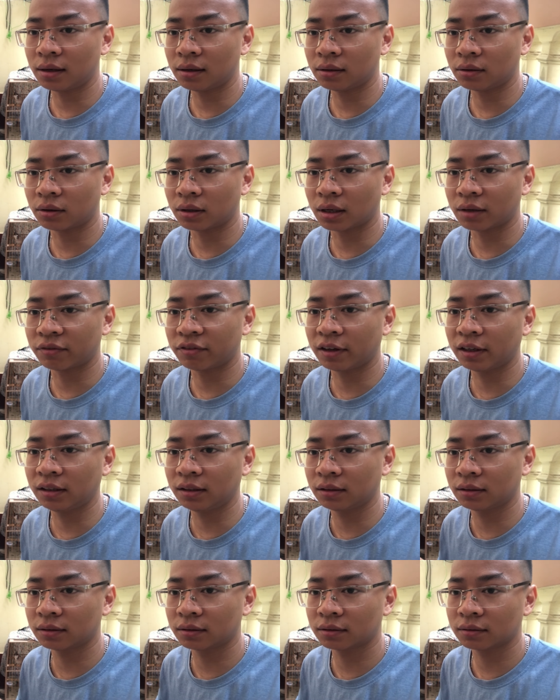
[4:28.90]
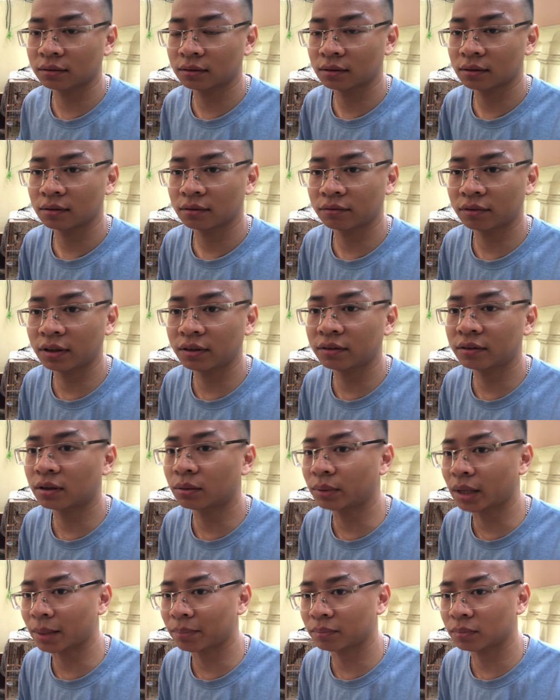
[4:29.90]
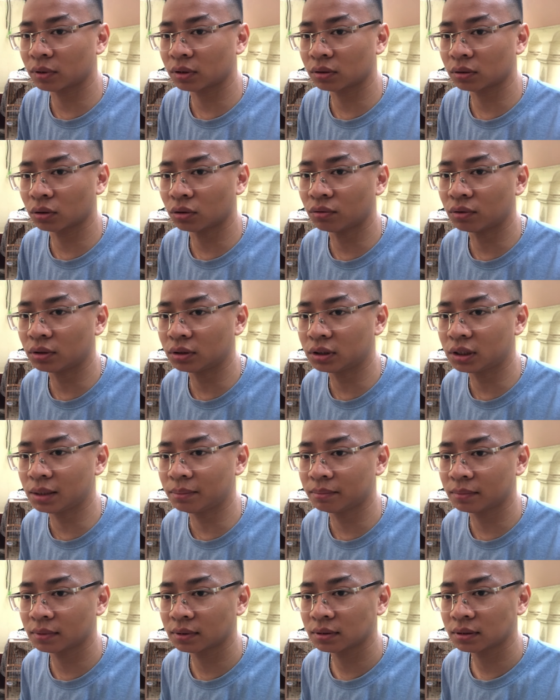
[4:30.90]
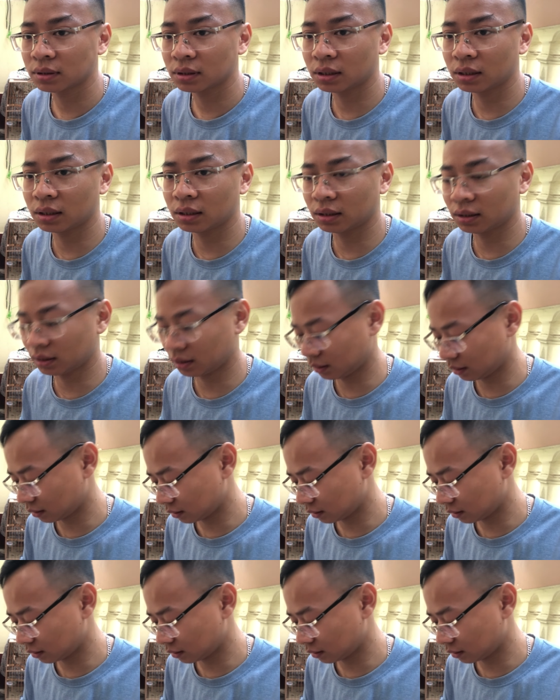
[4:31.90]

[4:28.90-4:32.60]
gọi là phân không đẹp đối với con chim. Thì